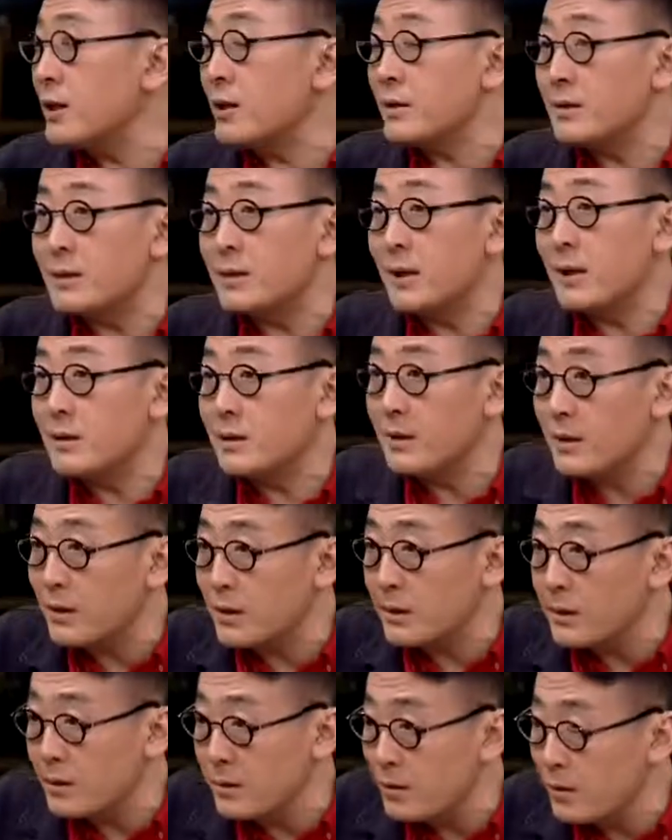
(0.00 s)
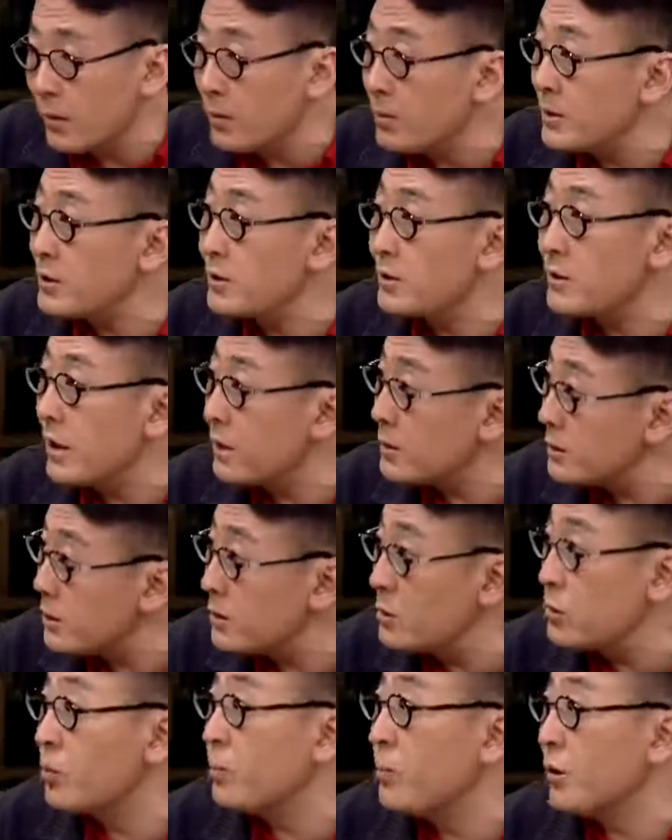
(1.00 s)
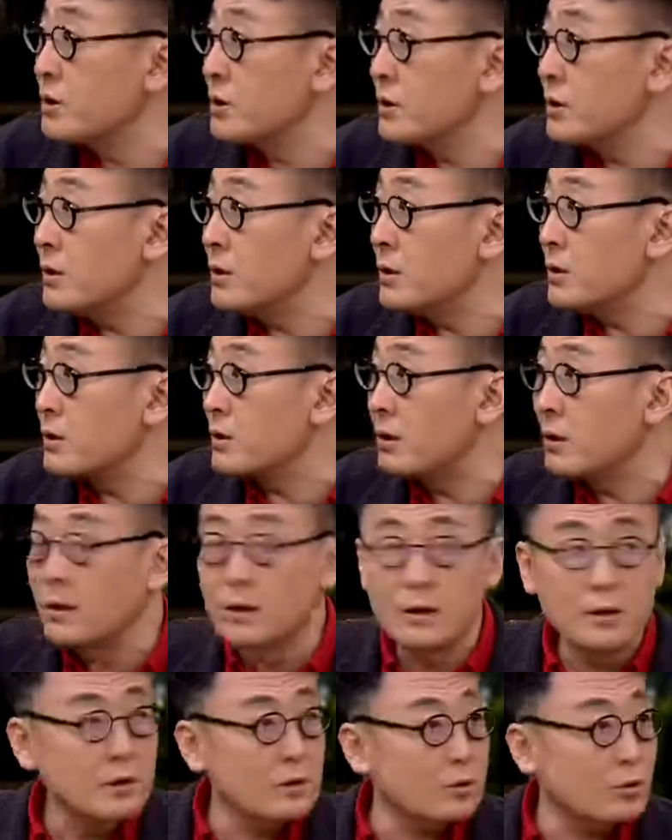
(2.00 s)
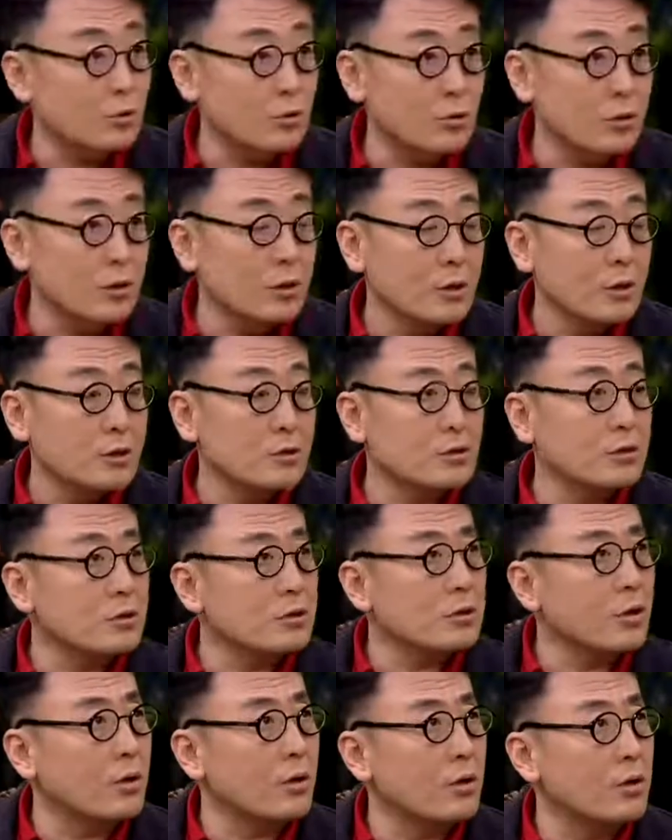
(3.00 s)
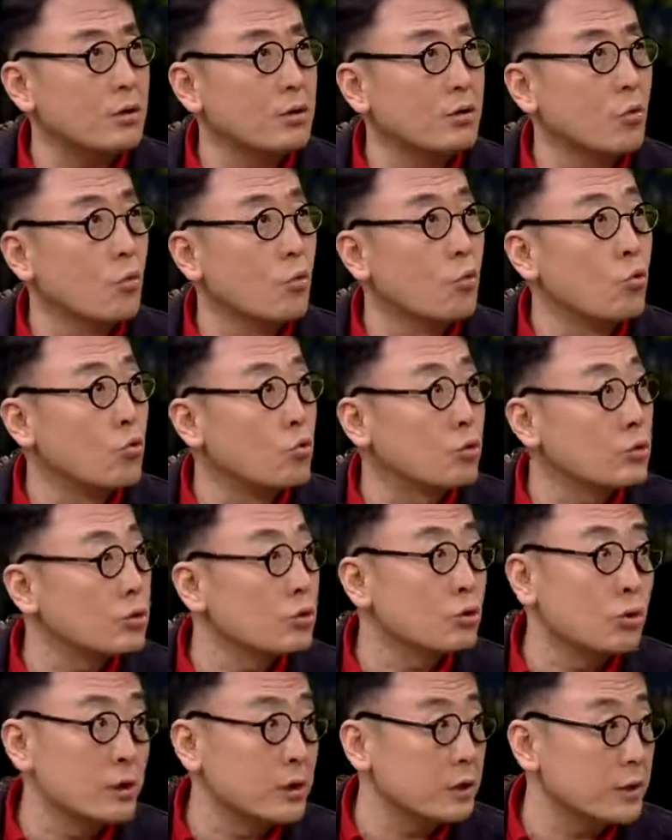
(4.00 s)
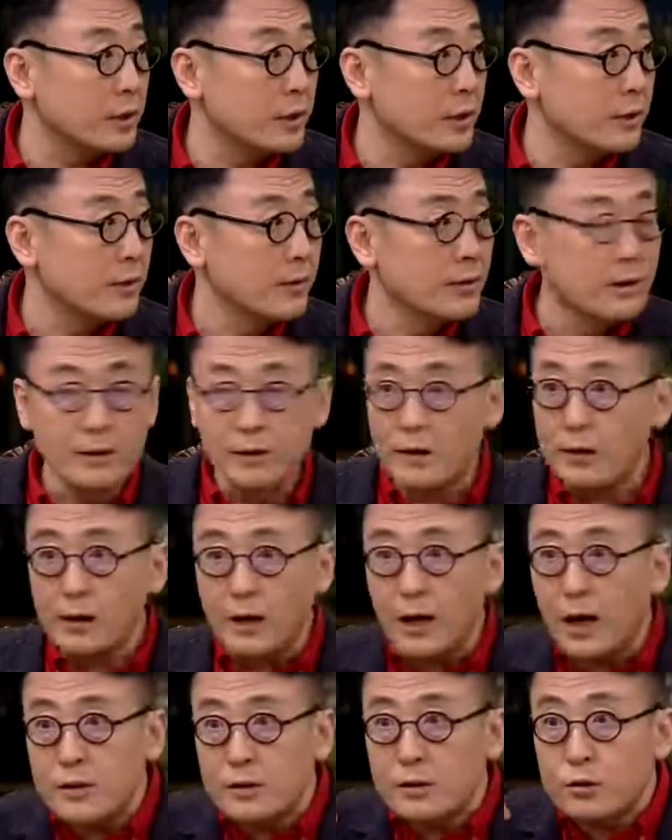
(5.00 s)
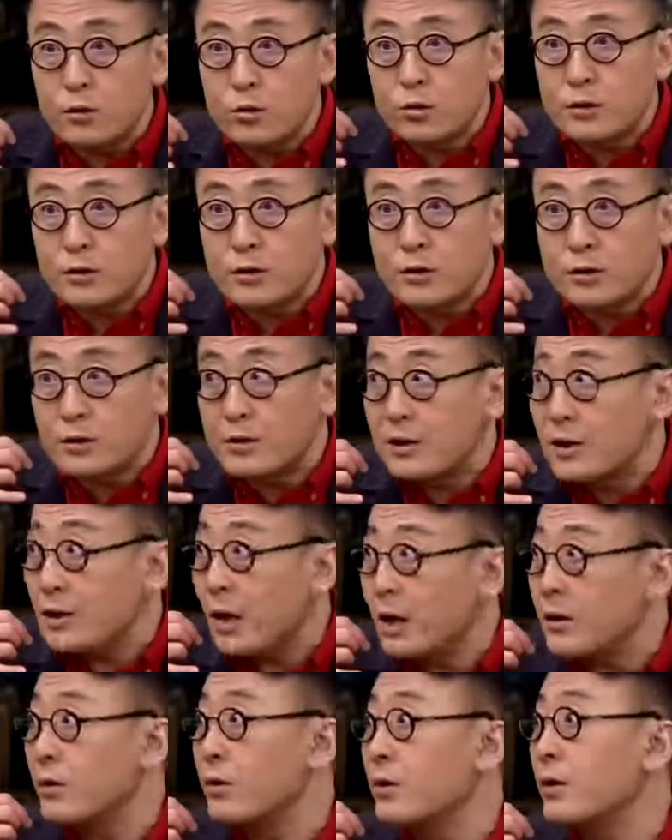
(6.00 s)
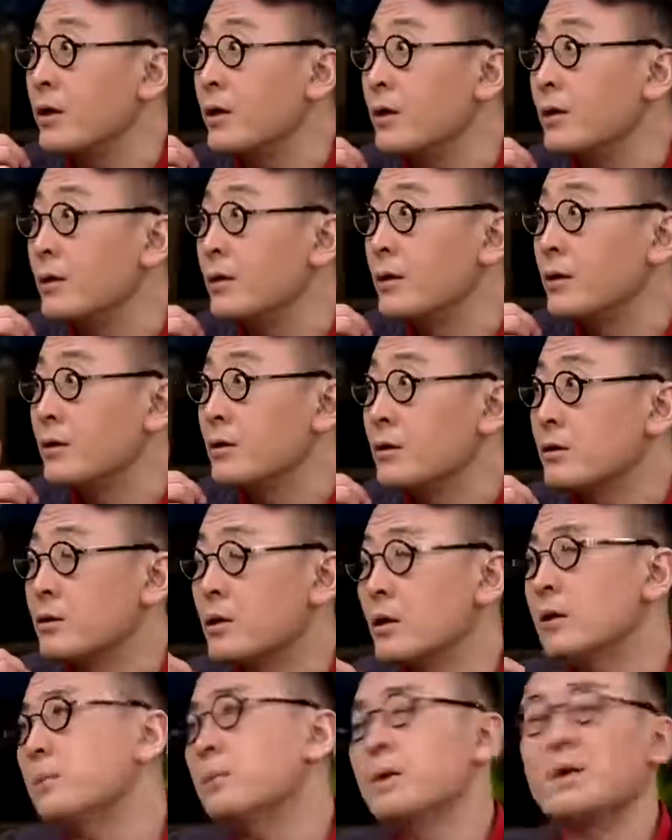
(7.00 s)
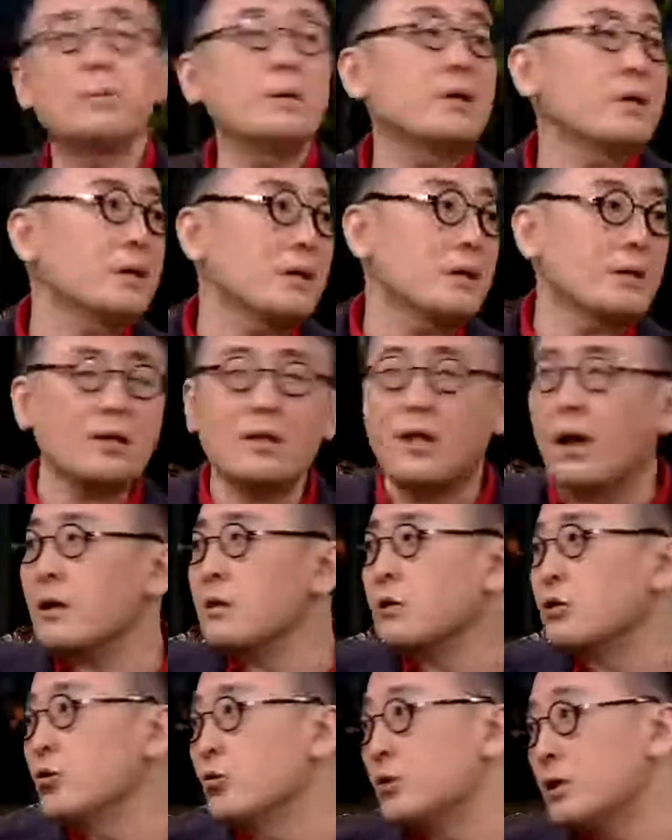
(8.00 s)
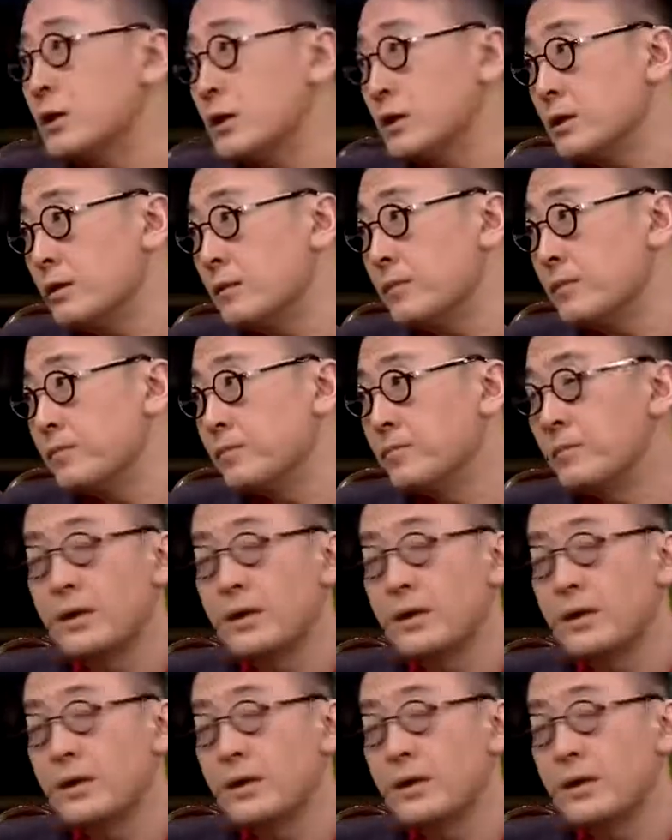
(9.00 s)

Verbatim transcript: 现在这呃老百姓呢，还真有报警意识，就是说至少好像有五十多个人看的同时在打幺幺零，谁没没人敢？他拿着凶器，